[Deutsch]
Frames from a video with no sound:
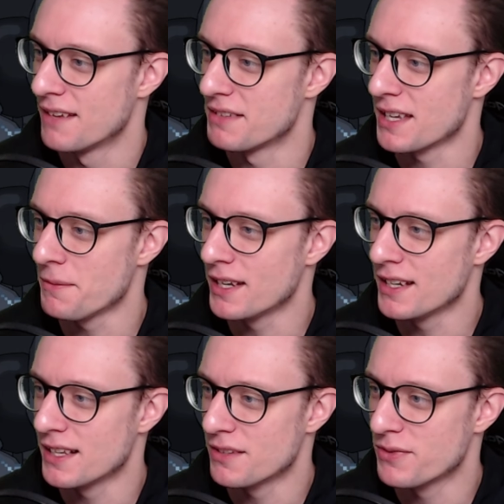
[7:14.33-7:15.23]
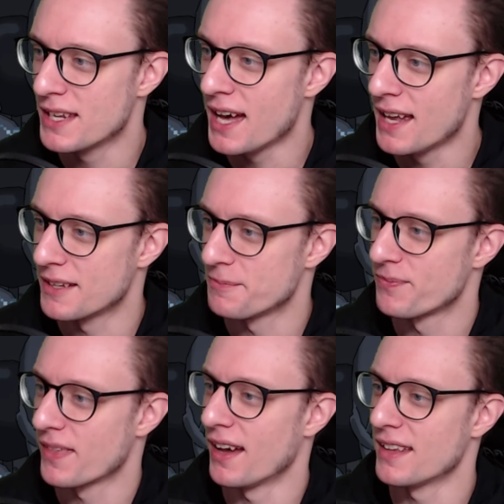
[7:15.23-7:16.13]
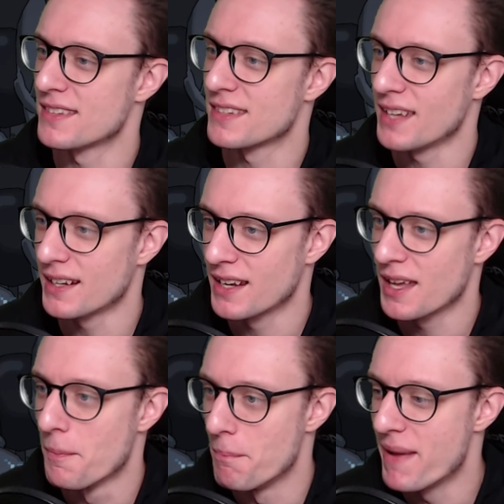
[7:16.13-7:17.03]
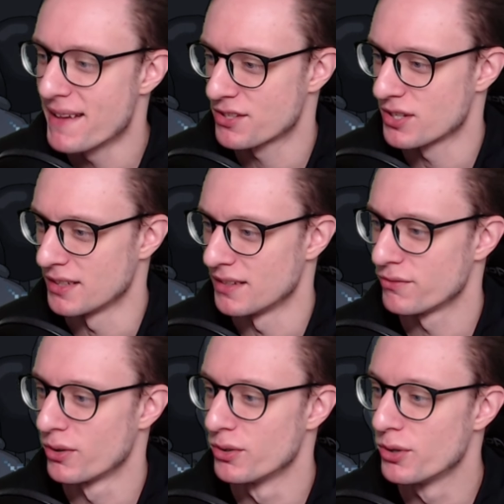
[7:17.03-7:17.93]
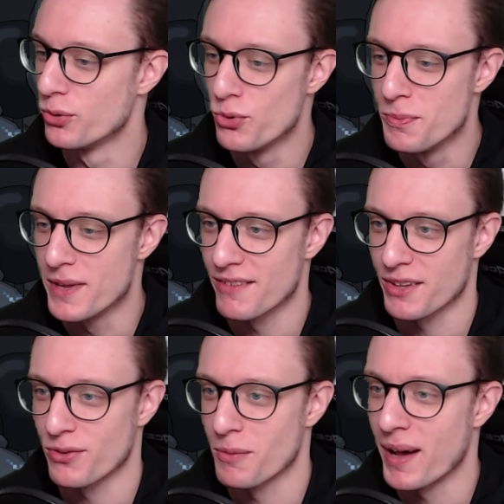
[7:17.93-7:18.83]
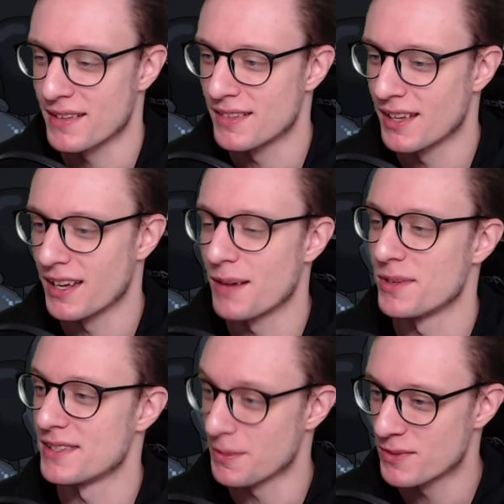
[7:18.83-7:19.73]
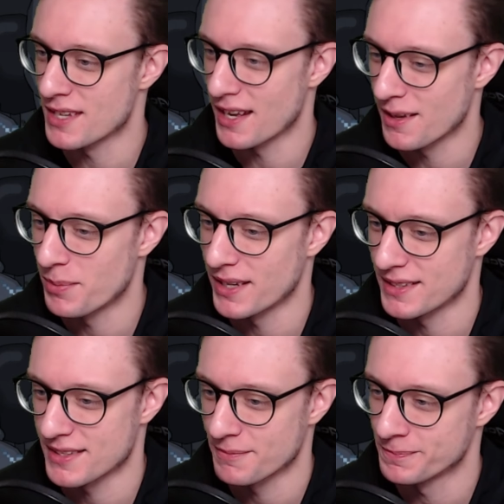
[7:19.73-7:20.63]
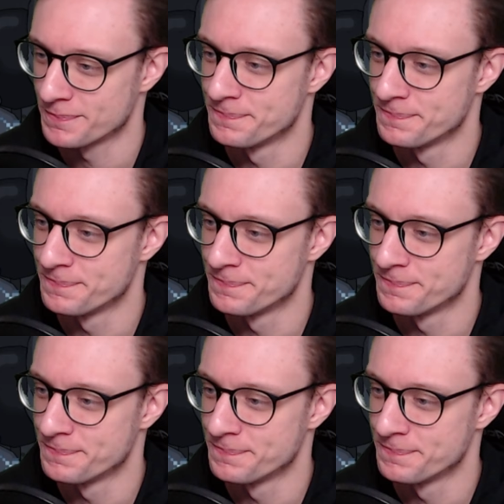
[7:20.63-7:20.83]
Was haben wir denn als Finale? Unsettling Bastion von Gloomir. Was für ein passender Name. 17. Platz.